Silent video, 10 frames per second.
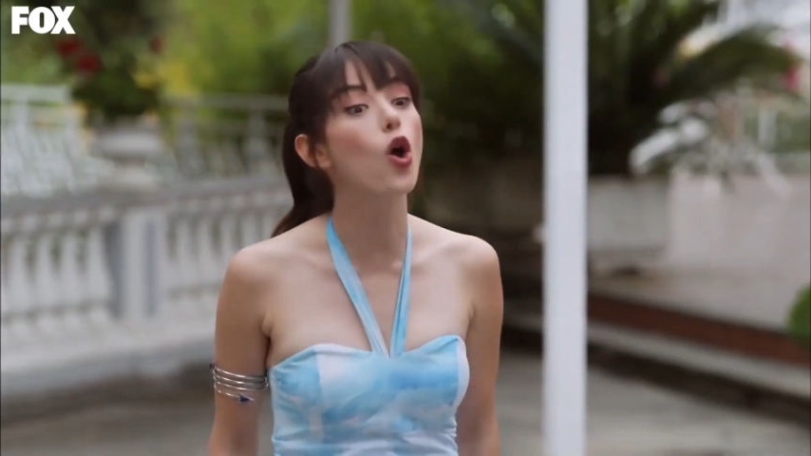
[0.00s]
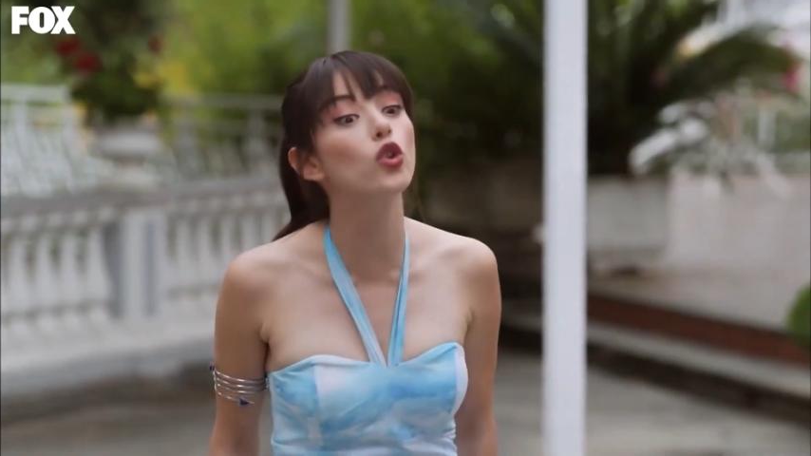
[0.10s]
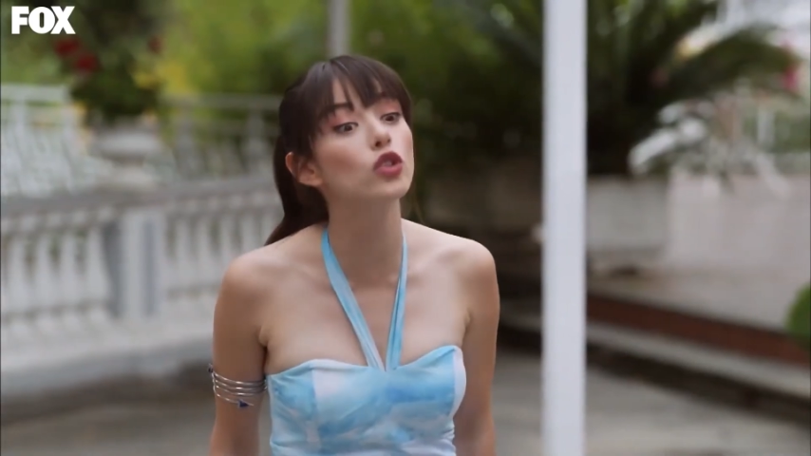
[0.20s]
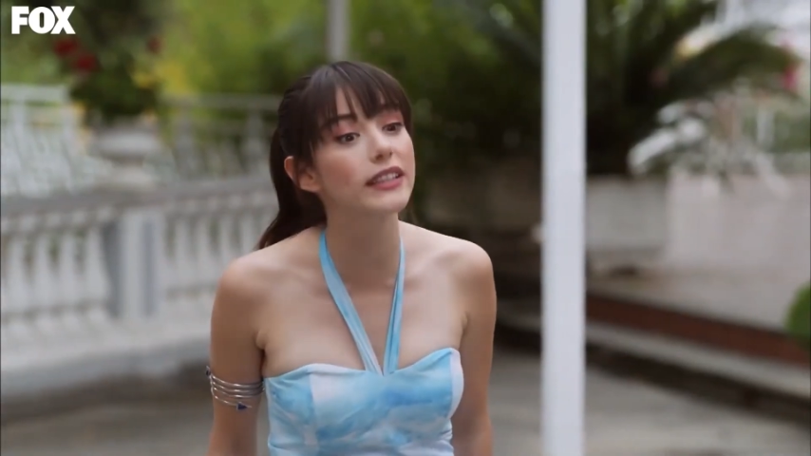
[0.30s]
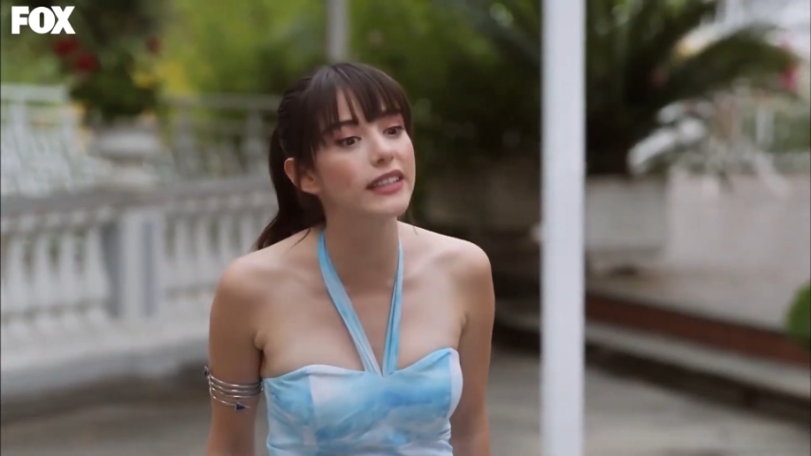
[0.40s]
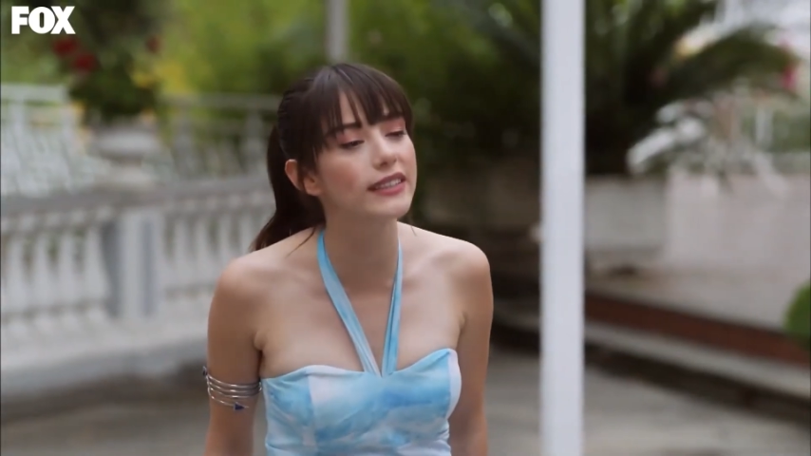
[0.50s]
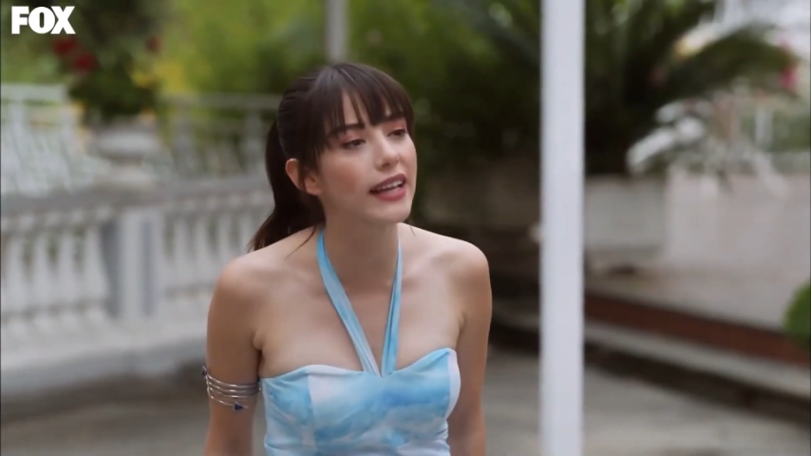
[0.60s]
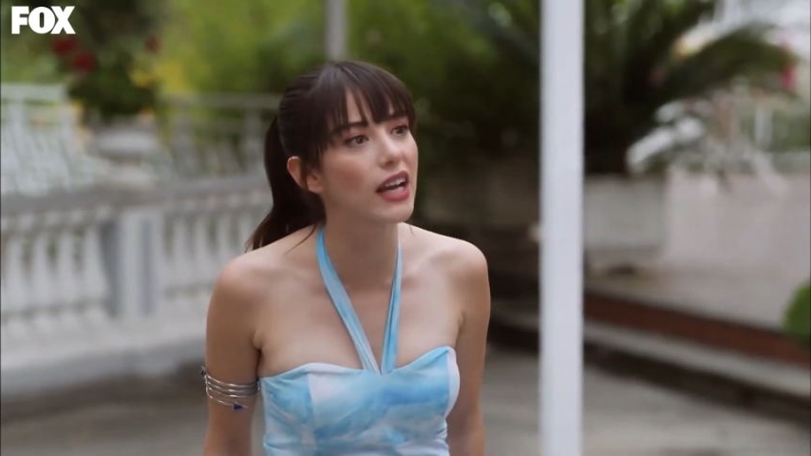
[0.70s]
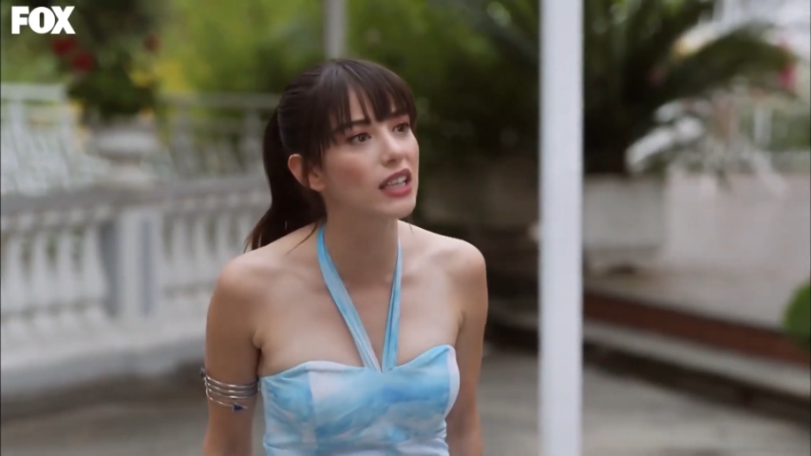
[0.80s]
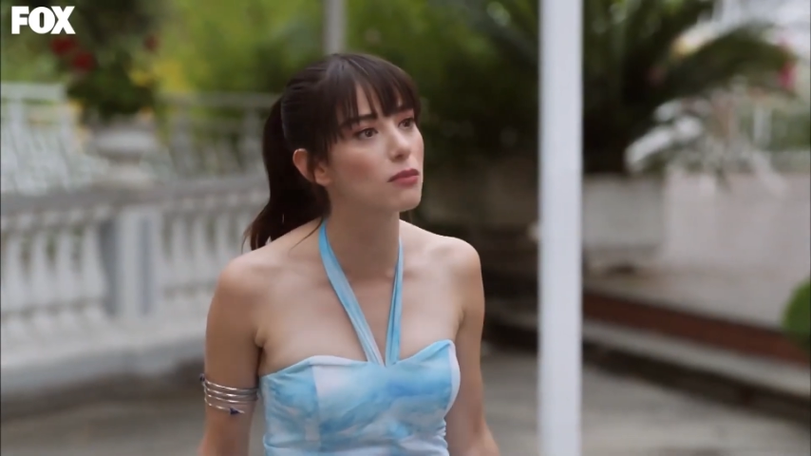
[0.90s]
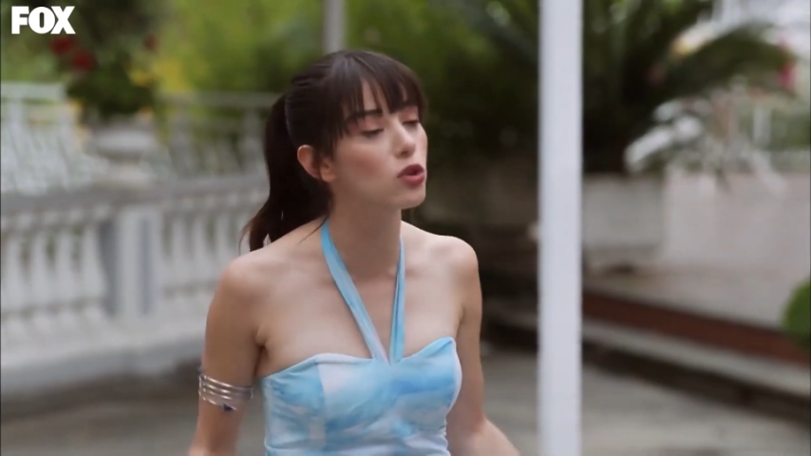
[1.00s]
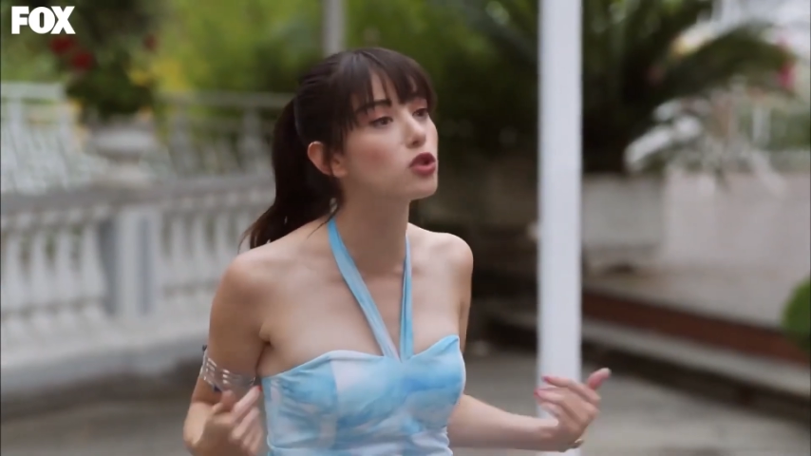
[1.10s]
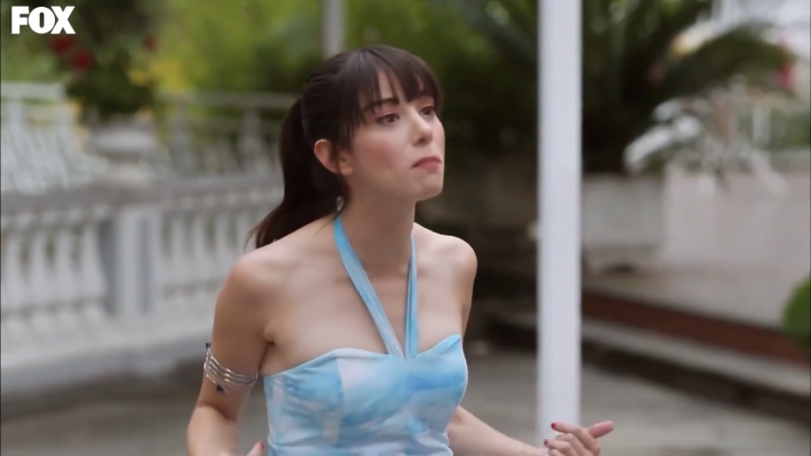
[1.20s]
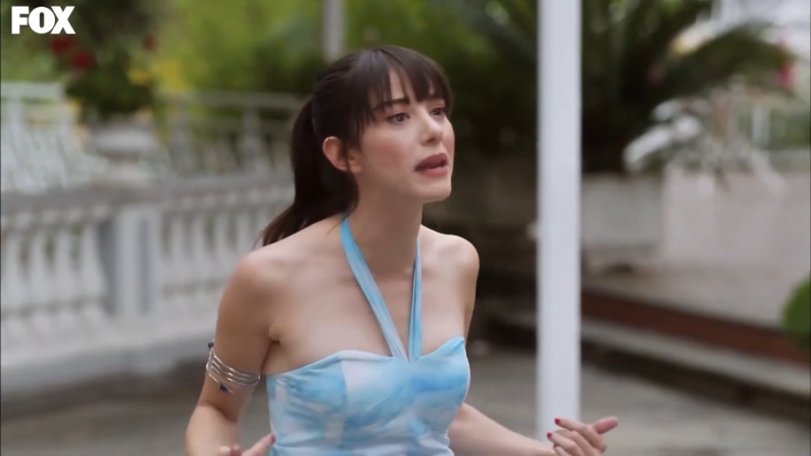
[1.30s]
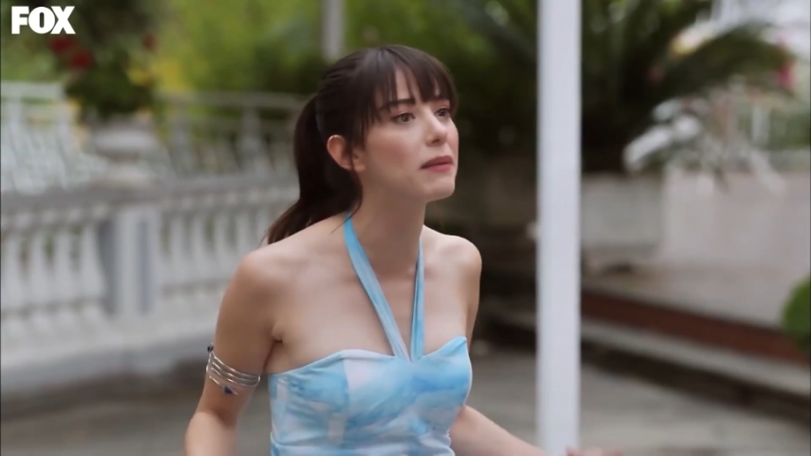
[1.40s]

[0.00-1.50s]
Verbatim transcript: Onun da dilinden anlamıyorsun,